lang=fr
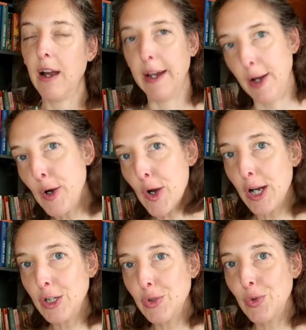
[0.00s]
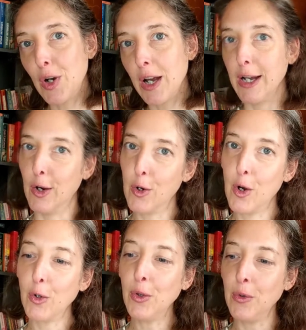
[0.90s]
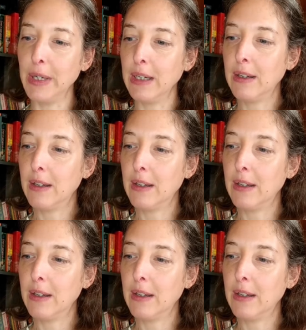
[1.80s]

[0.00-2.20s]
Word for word: et encore un jour, et encore une nuit.